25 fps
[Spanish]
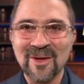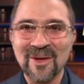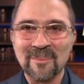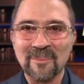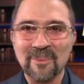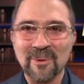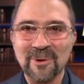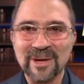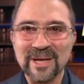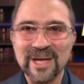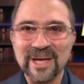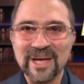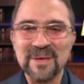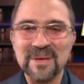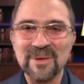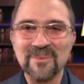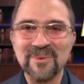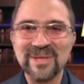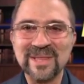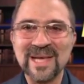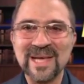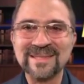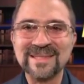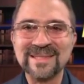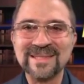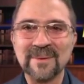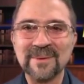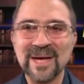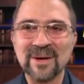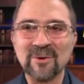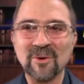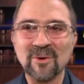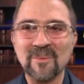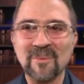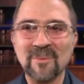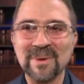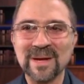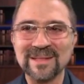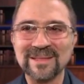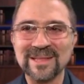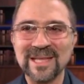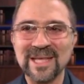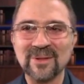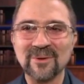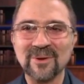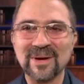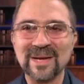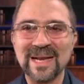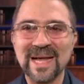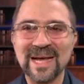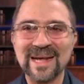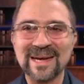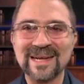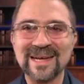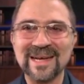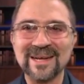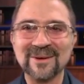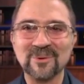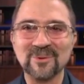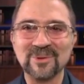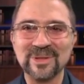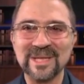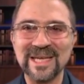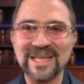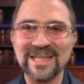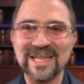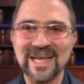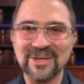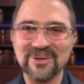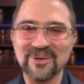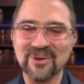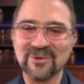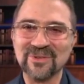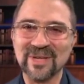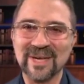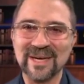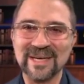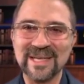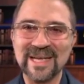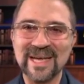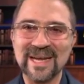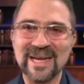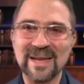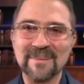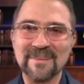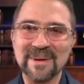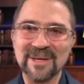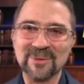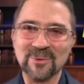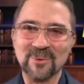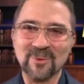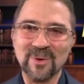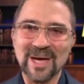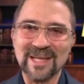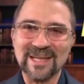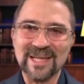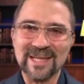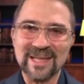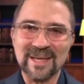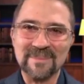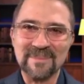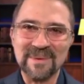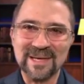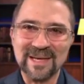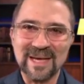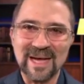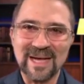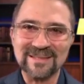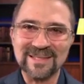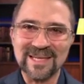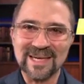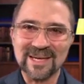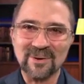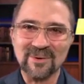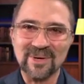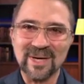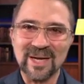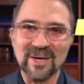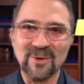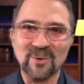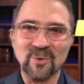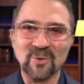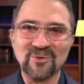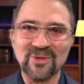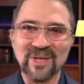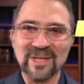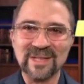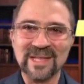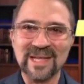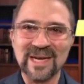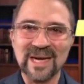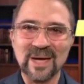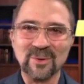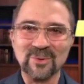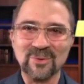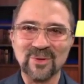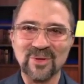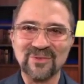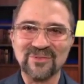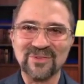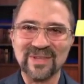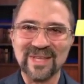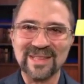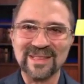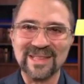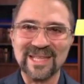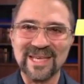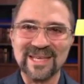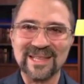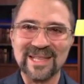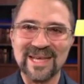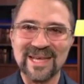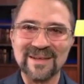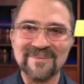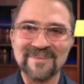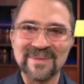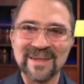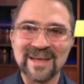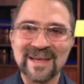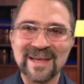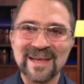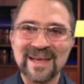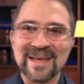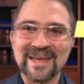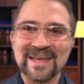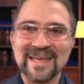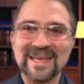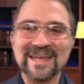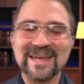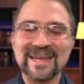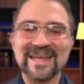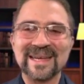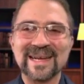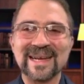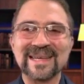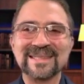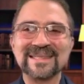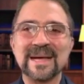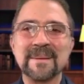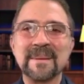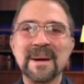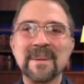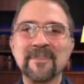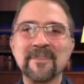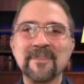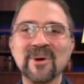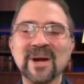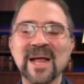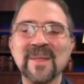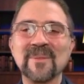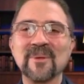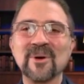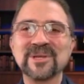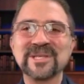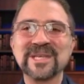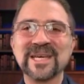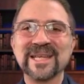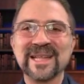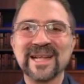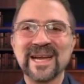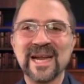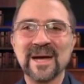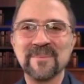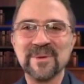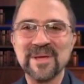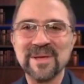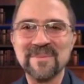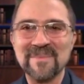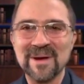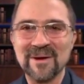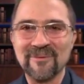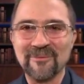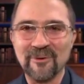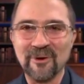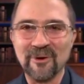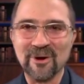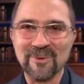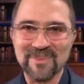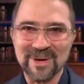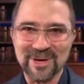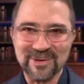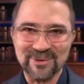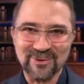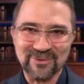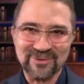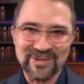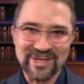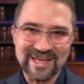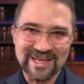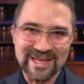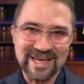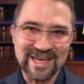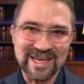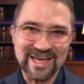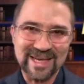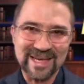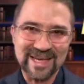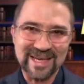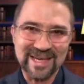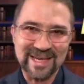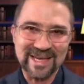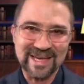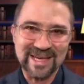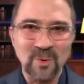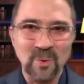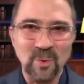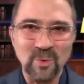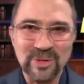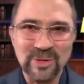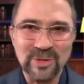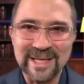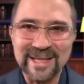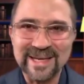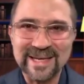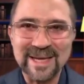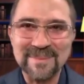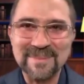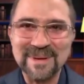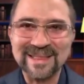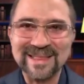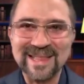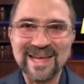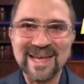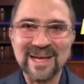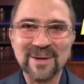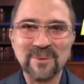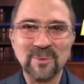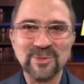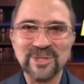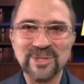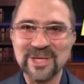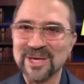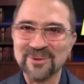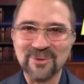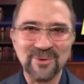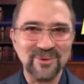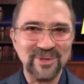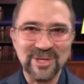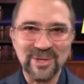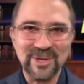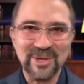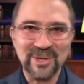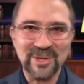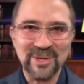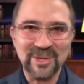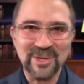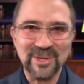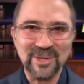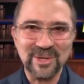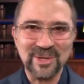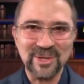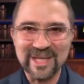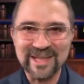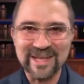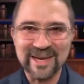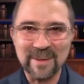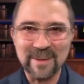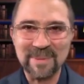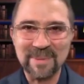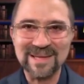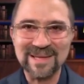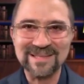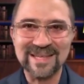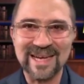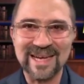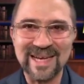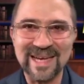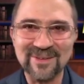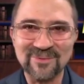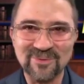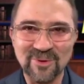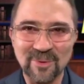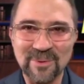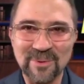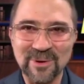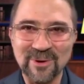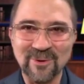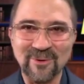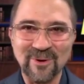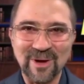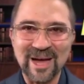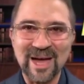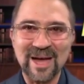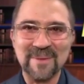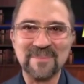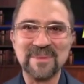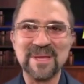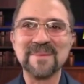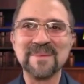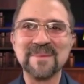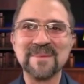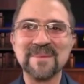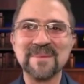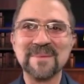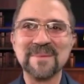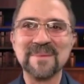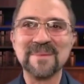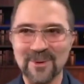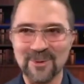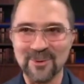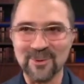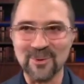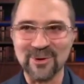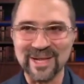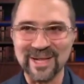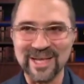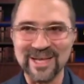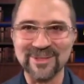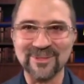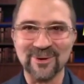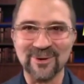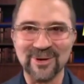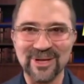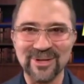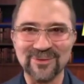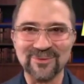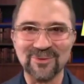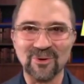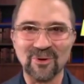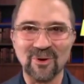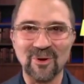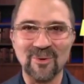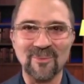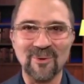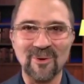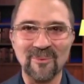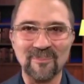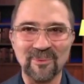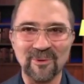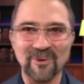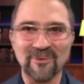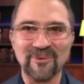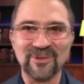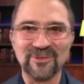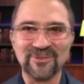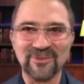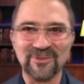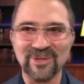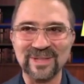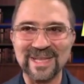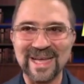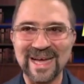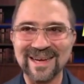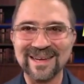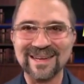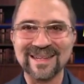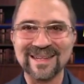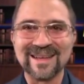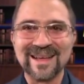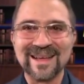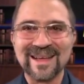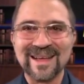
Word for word: porque mi vida se había convertido en larga rutina. Yo salía en la madrugada de mi casa con las luces del auto encendidas y regresaba por la noche de la misma forma. Yo sé que Ustedes que me están escuchando, ninguno de ustedes le pasa eso, pero a mí me estaba ocurriendo eso como profesional.